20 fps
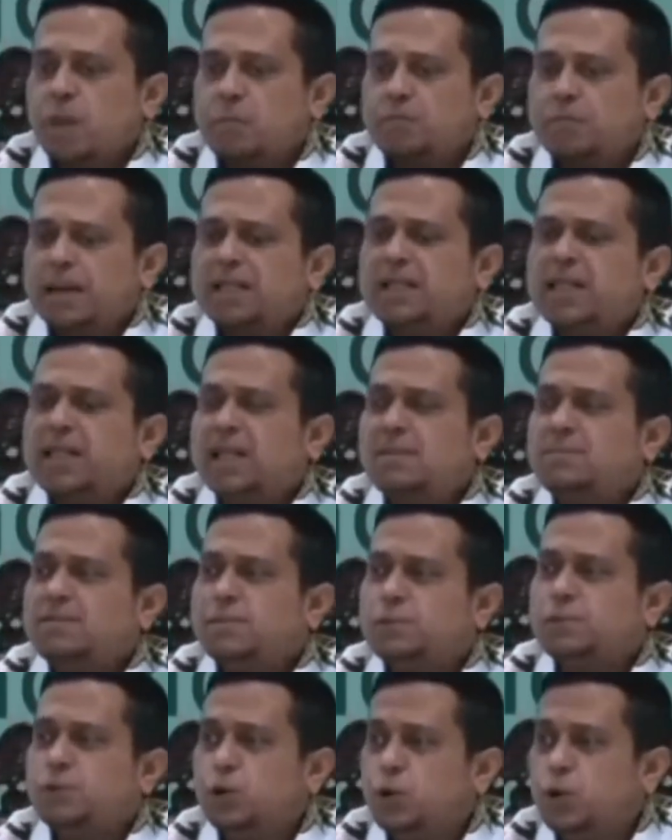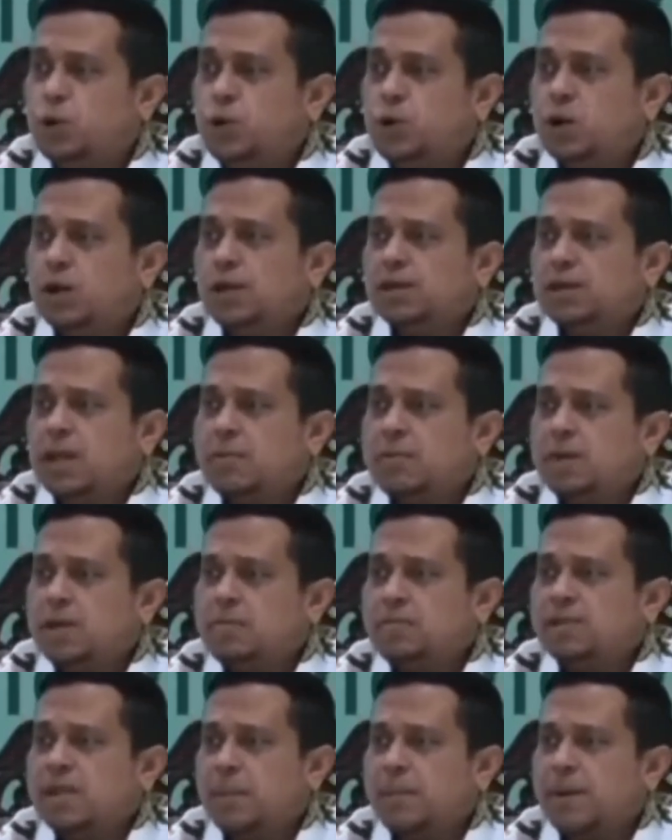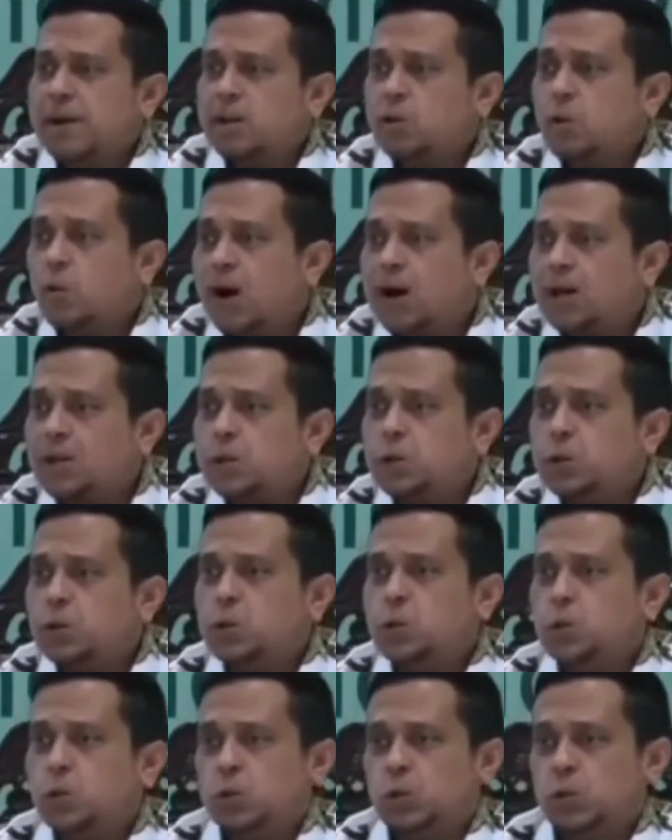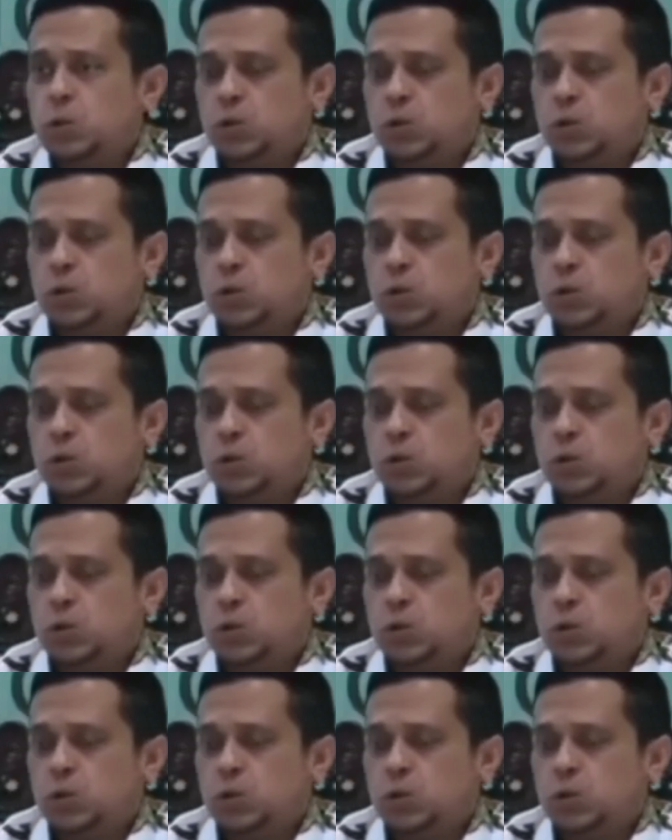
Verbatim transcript: Berarti 610 Nabi mendapat wahyu.